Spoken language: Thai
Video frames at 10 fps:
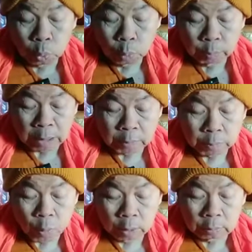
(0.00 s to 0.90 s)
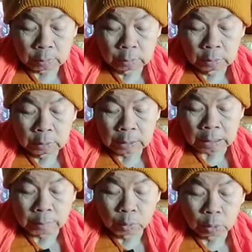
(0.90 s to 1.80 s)
ลมทั้งปวง จะ
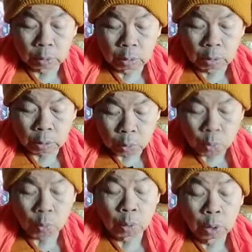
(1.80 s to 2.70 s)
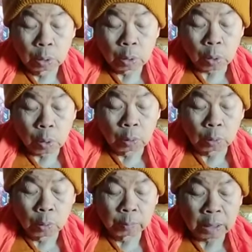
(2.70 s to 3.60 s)
กำหนดรู้กอง
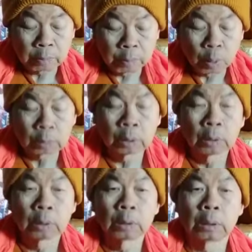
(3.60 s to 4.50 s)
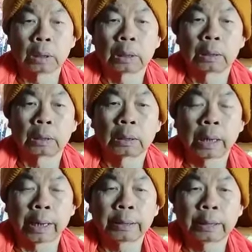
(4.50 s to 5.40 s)
ลมทั้งปวง
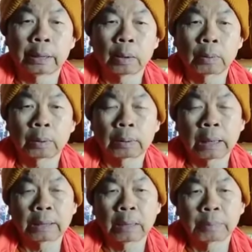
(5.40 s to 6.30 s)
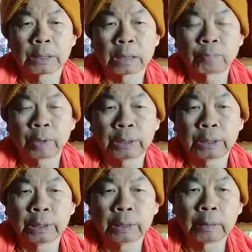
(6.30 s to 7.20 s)
หายใจเข้า กายะปฏิสังเว
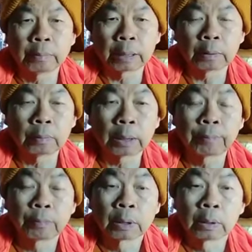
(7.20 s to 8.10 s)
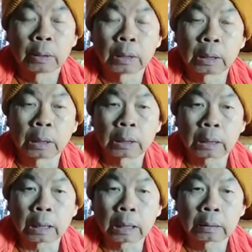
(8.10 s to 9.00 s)
ทีเนี่ยหมายถึงว่า
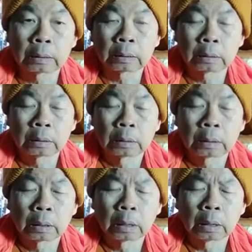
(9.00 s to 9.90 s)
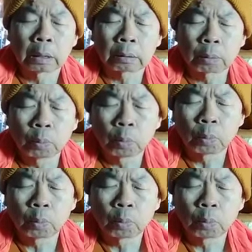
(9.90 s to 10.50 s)
การรู้